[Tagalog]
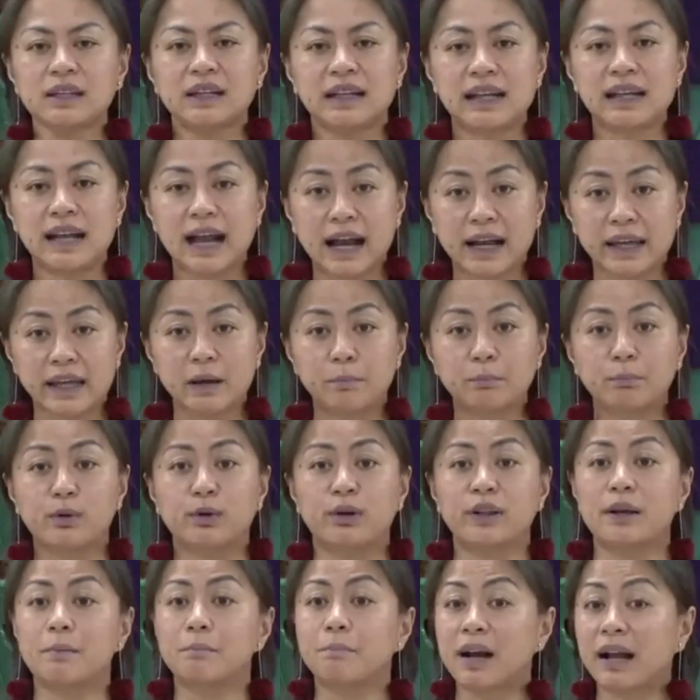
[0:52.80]
Gaya
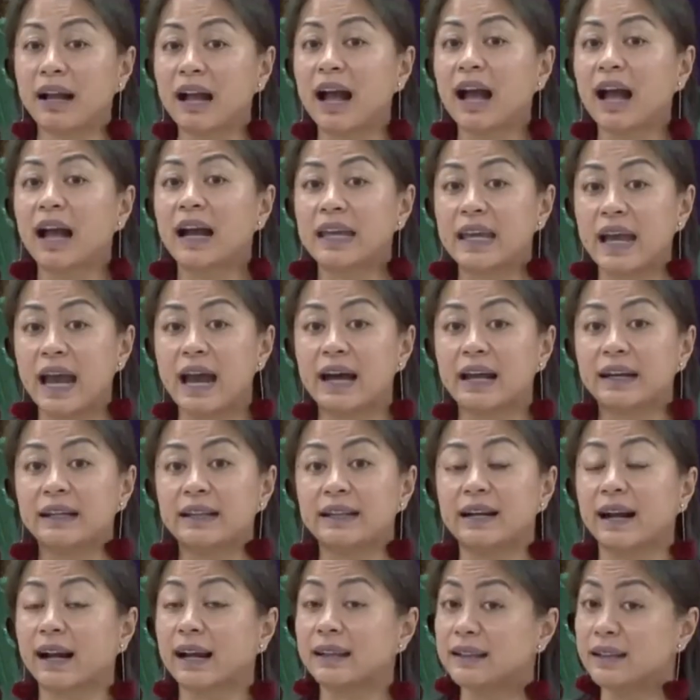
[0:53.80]
po ng pagkakayari
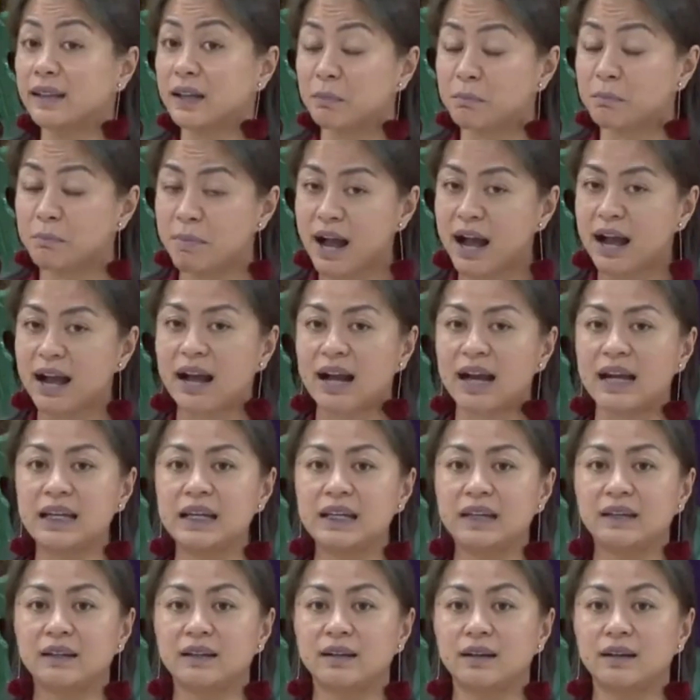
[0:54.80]
ng kanilang bahay,